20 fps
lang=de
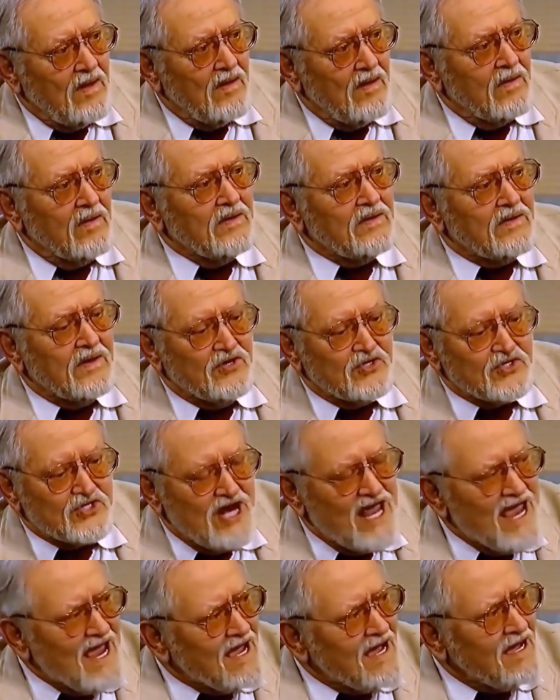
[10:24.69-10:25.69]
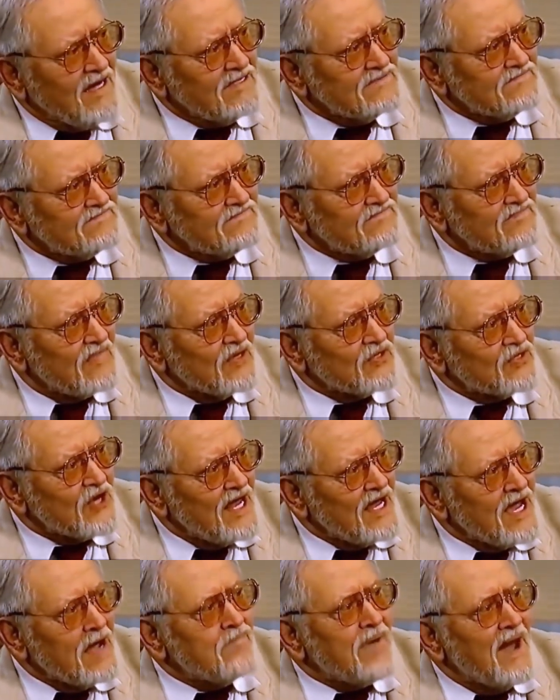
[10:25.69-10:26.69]
Und Schläger,
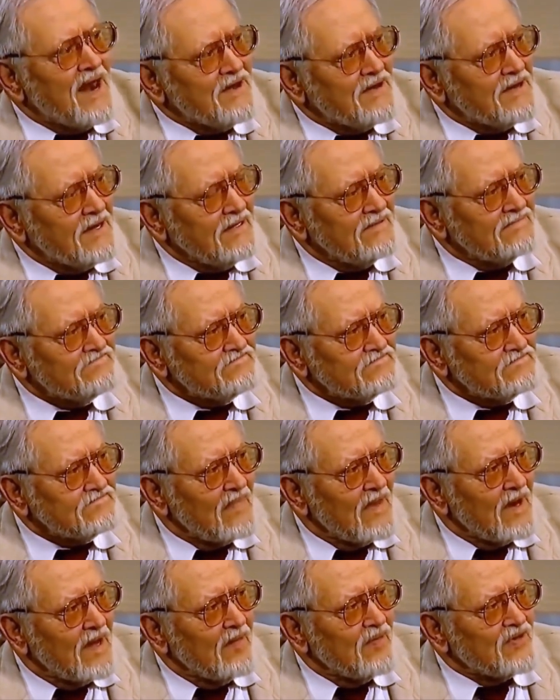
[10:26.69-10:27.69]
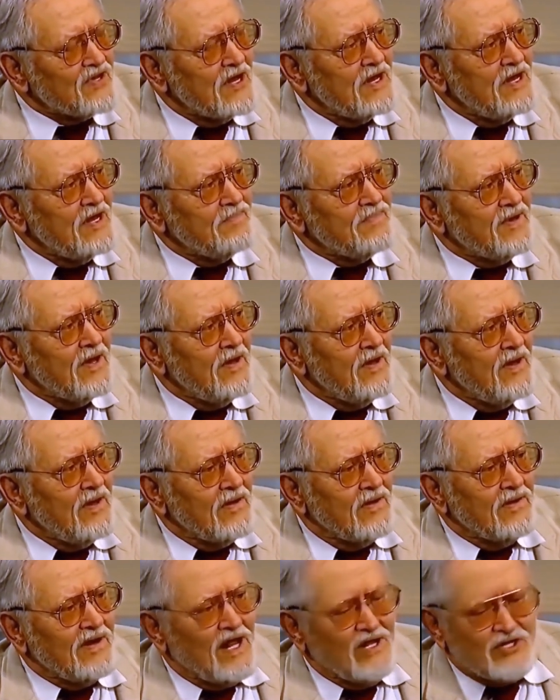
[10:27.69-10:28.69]
Schlägerbanden habe ich erlebt.
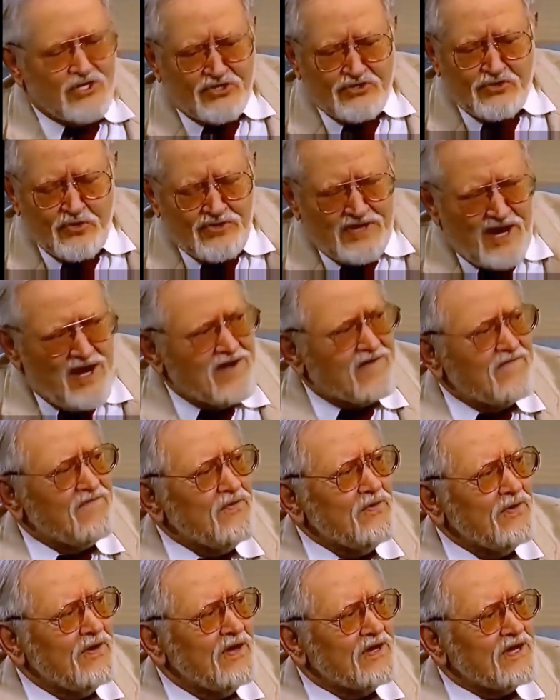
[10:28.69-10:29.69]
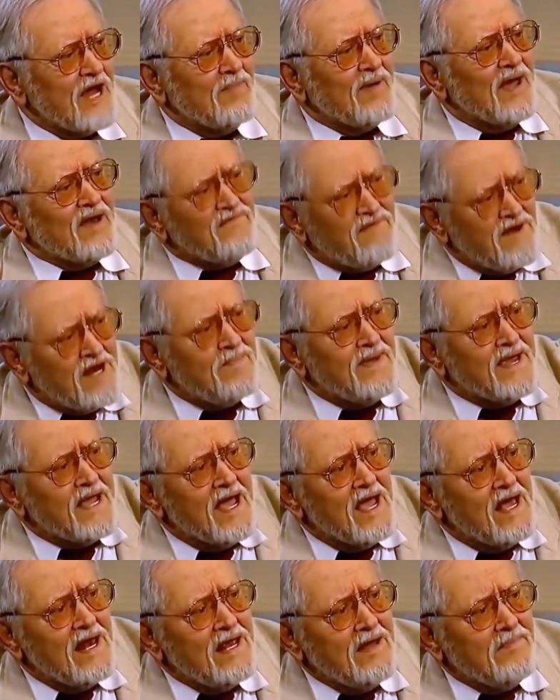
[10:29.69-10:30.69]
Und als Studentenführer, ich habe Herrn Filbinger
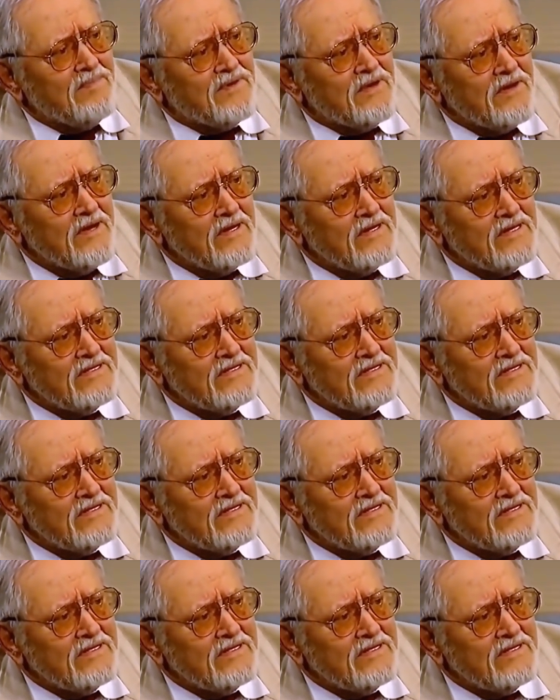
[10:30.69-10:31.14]
erlebt